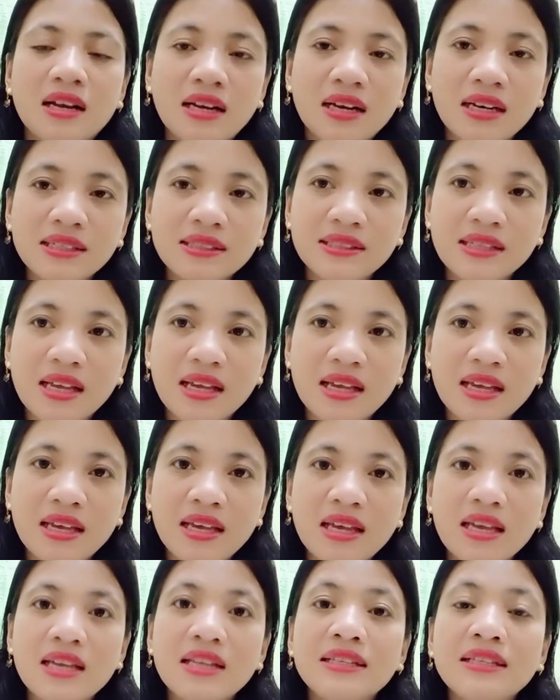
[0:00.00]
Kasi,
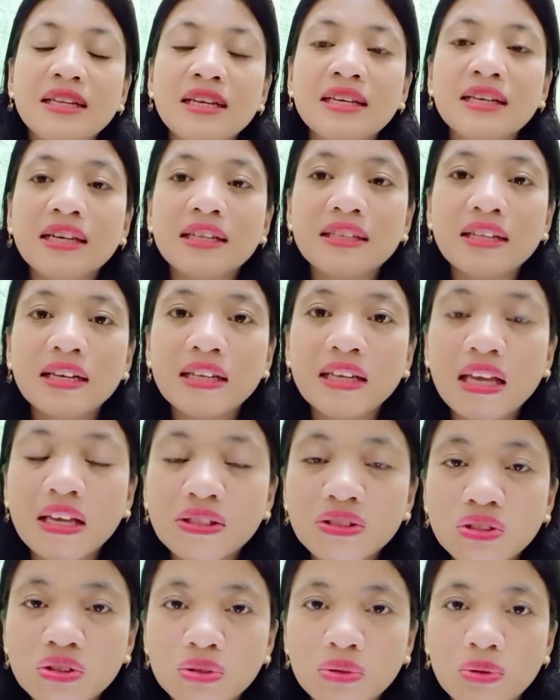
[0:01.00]
hindi ka
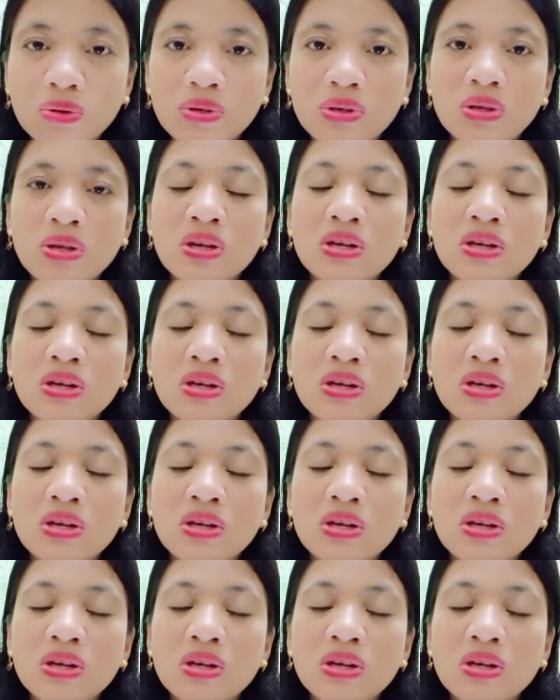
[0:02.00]
nag-enjoy